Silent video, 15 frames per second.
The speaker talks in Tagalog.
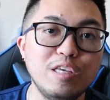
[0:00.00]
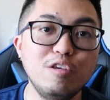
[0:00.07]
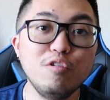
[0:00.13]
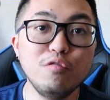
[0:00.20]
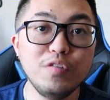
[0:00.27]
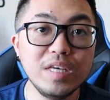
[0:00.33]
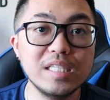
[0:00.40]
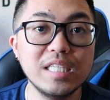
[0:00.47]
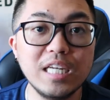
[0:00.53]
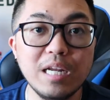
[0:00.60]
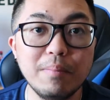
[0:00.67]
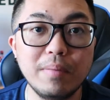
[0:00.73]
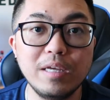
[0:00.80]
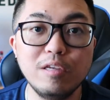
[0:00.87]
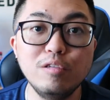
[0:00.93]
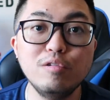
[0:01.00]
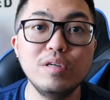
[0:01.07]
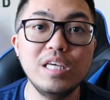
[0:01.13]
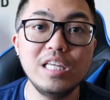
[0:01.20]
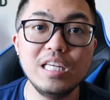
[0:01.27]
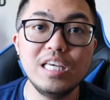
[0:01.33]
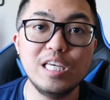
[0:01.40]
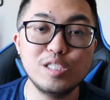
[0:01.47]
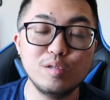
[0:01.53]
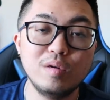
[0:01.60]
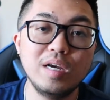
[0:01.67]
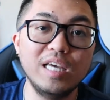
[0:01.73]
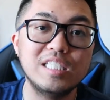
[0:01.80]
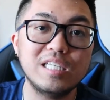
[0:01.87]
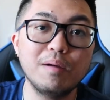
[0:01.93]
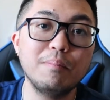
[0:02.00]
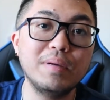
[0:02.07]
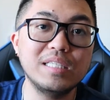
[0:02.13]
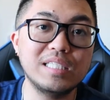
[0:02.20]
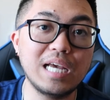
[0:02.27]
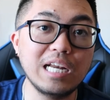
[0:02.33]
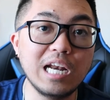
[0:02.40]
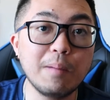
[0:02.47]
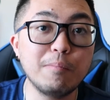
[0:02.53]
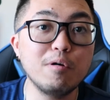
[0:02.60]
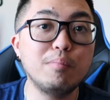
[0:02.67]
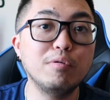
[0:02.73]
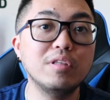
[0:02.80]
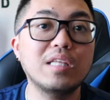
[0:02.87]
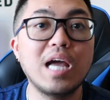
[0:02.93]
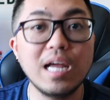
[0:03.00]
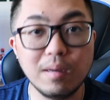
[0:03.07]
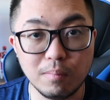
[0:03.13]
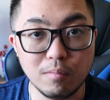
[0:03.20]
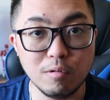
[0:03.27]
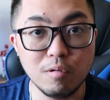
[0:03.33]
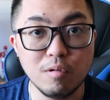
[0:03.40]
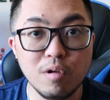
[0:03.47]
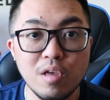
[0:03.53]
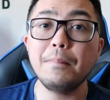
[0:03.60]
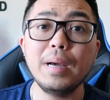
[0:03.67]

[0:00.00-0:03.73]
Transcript: Yung visa naman, yun yung ini-issue ng isang bansa na pupuntahan mo